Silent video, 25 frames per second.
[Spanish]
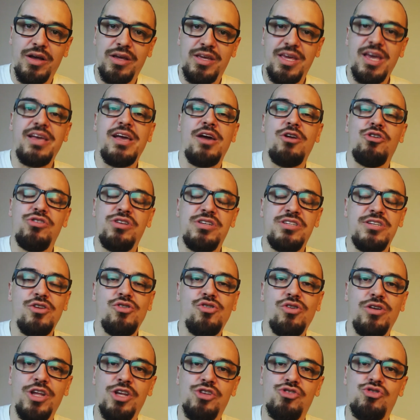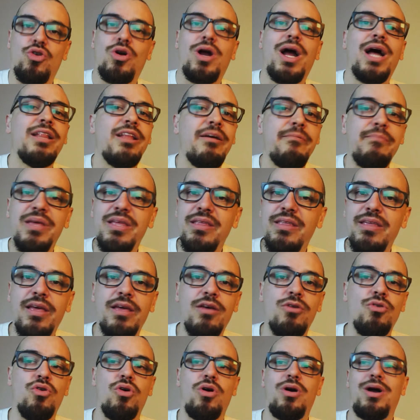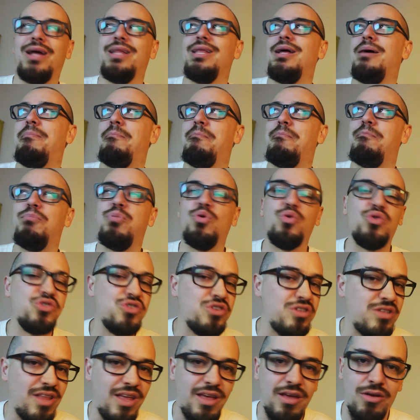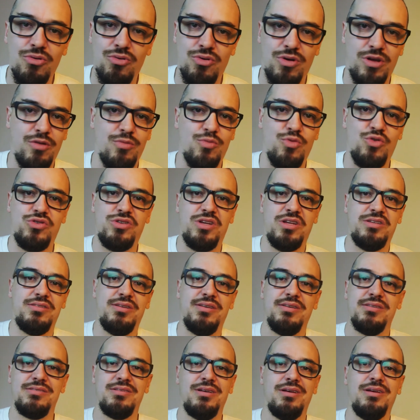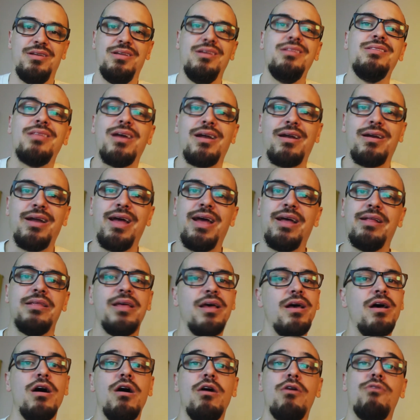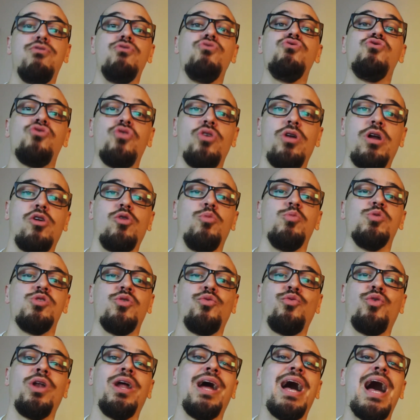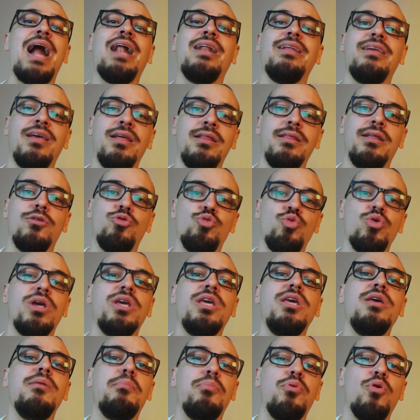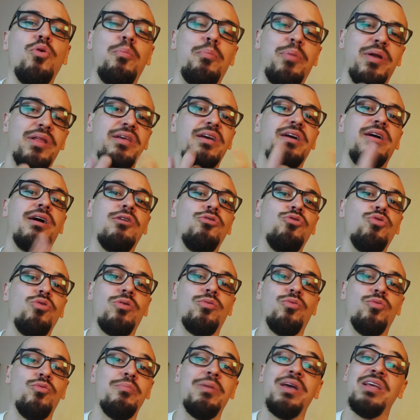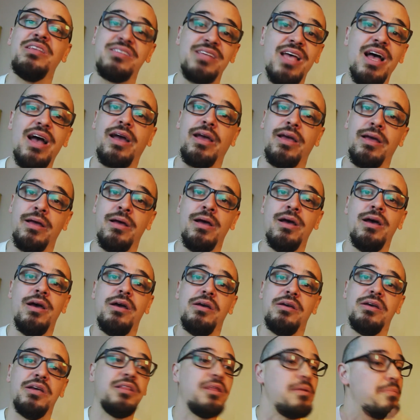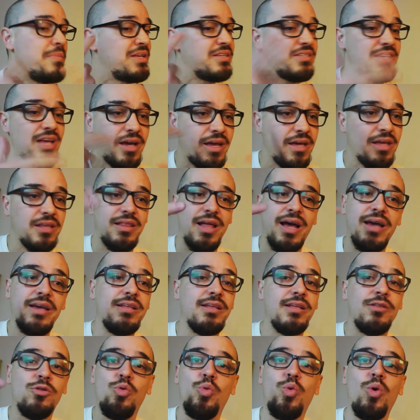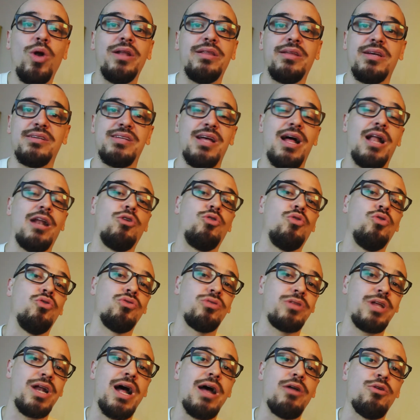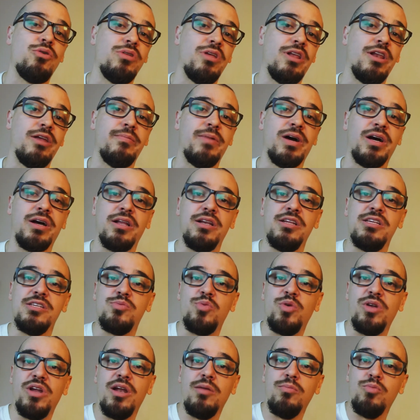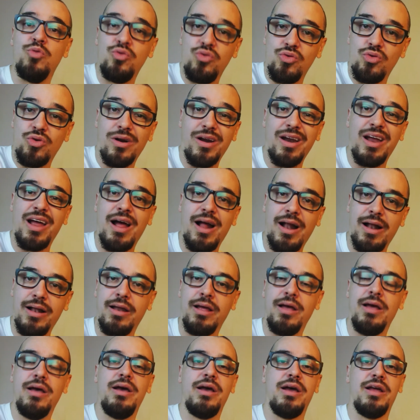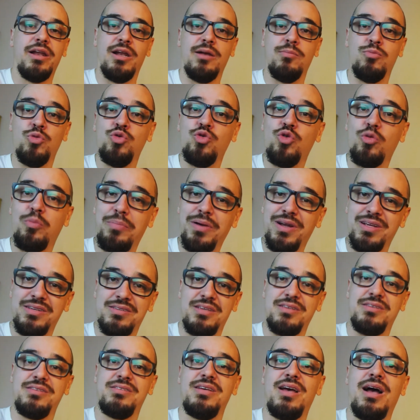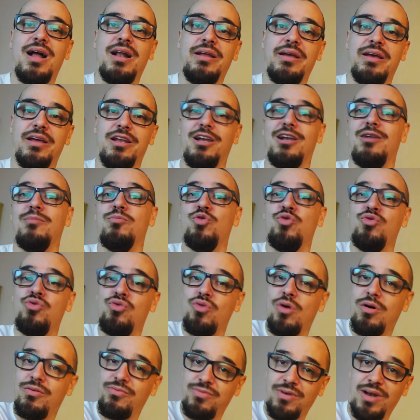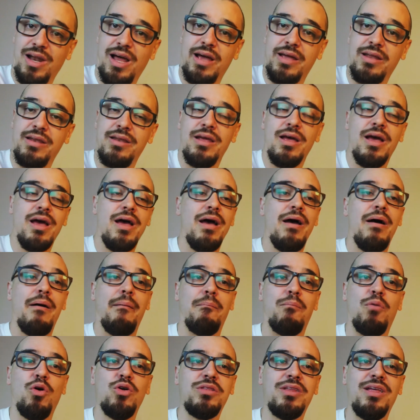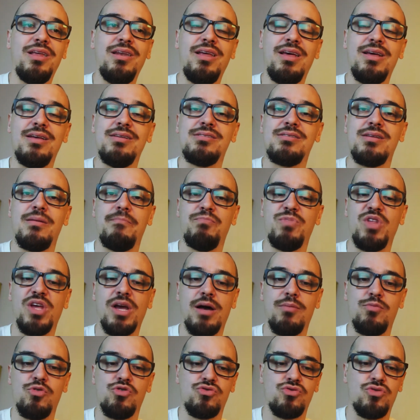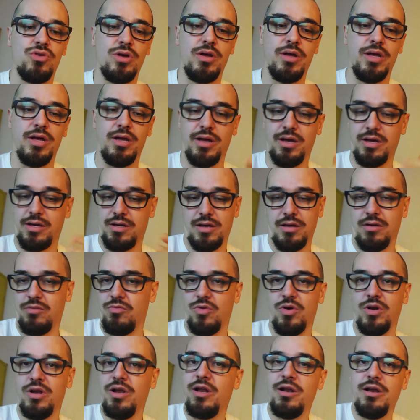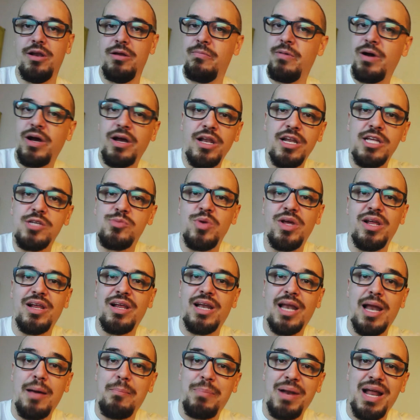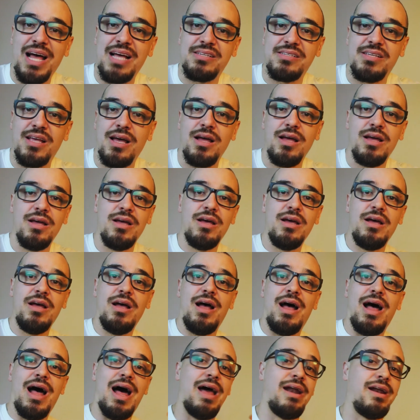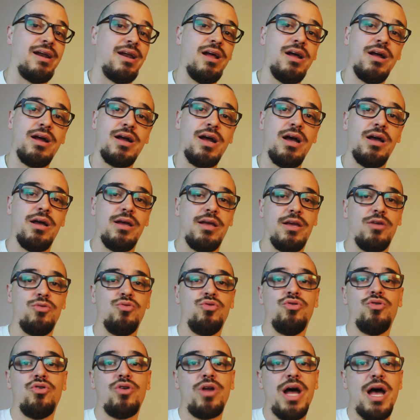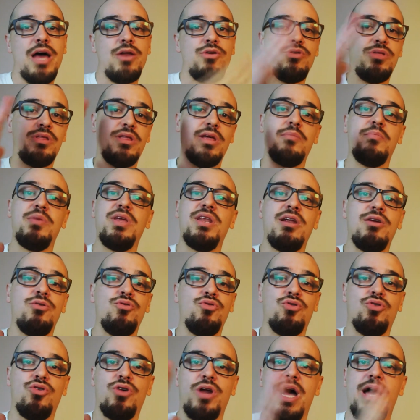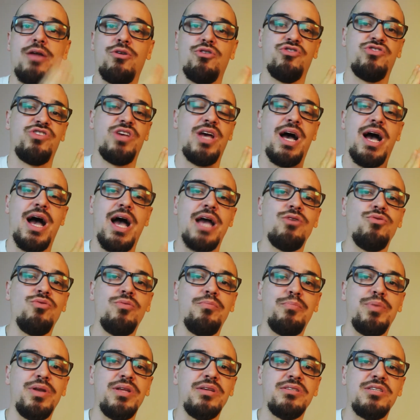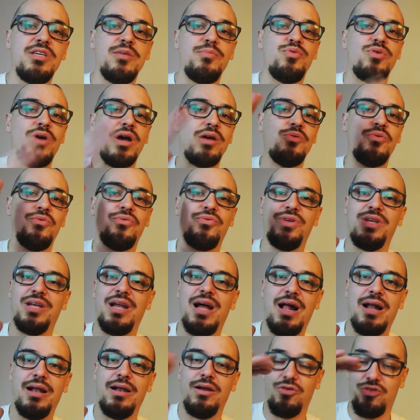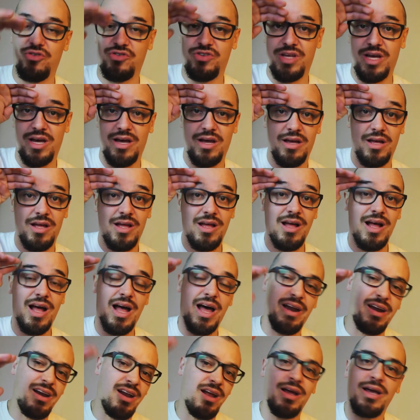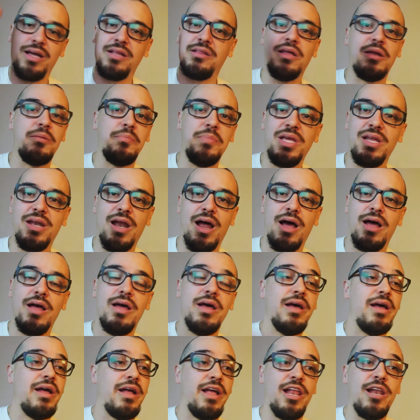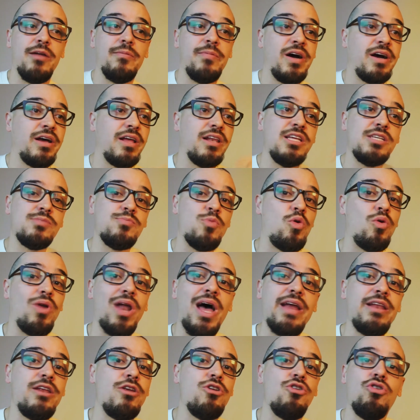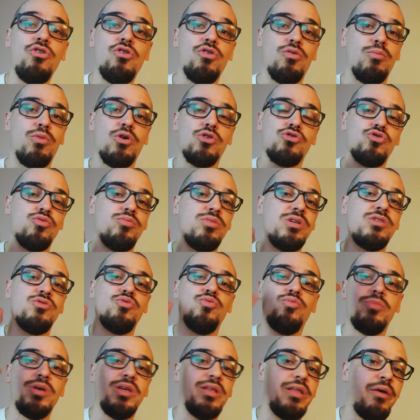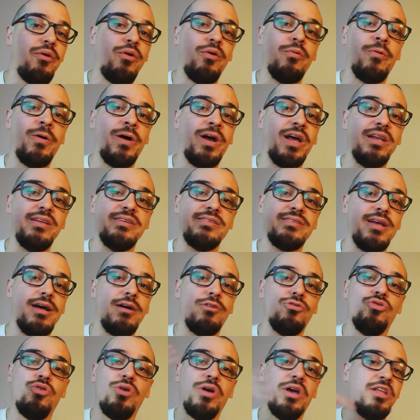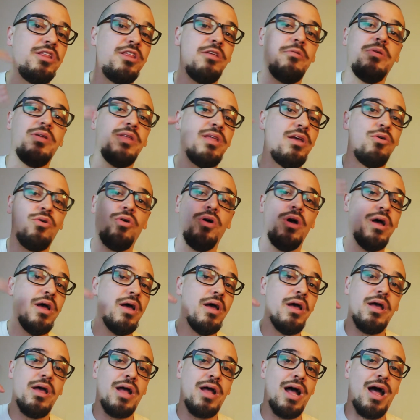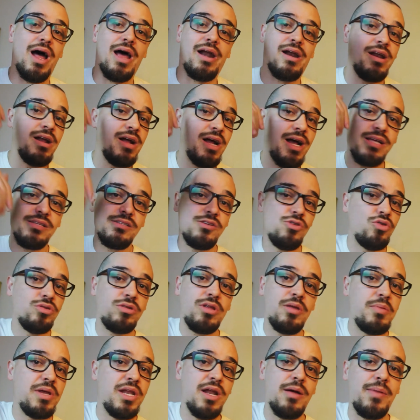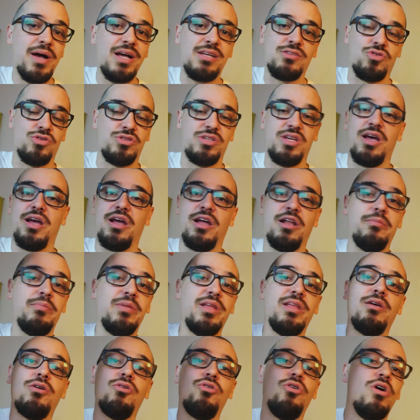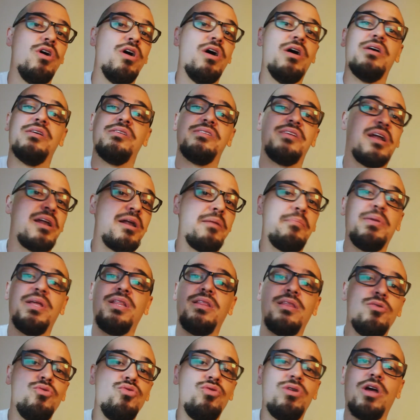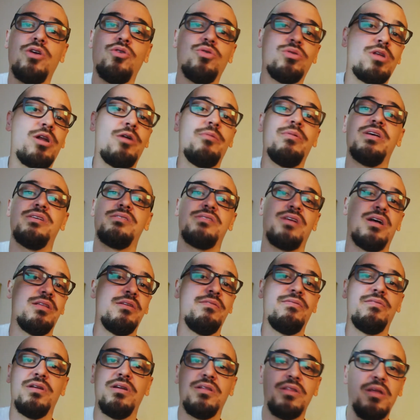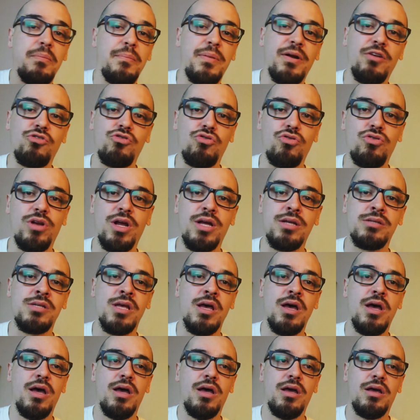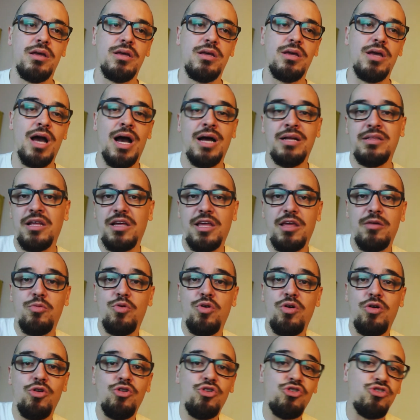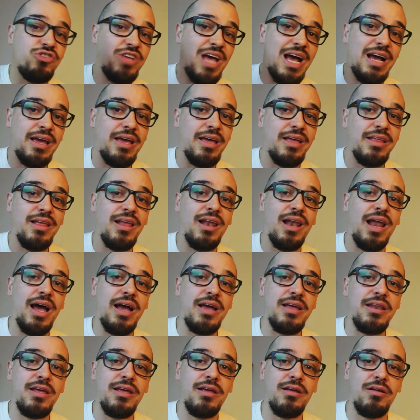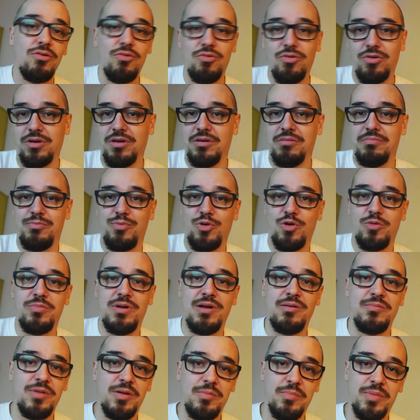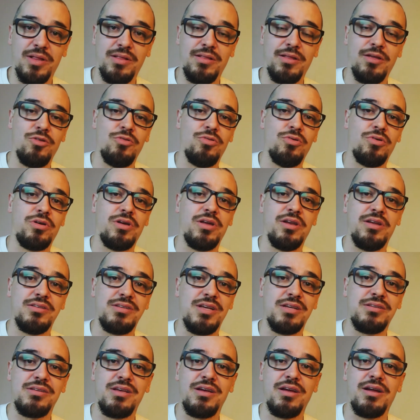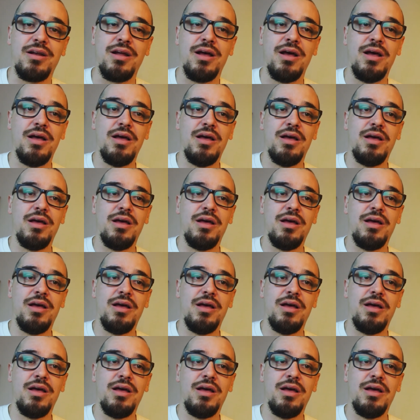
¿Qué quiero decir con eso? Cada video, cada posteo que vos haces en internet funciona como si fuera alguien de tu equipo predicando un, mensaje. Y este mensaje está ahí dando vueltas, al contrario del evangelismo en el mundo real, en el mundo presencial, en el mundo offline. Vos tenés, digamos, eh, eh, el evangelismo en la plaza arranca en un horario y termina en un horario, o sea, hay un principio, hay un final, o sea, arranca y termina. El evangelismo online no, vos subís un video evangelizando, este video arranca y no termina más, o sea, el video se repite una y otra vez a diferentes personas y hasta que vos lo saques del aire, lo que probablemente no querés hacer,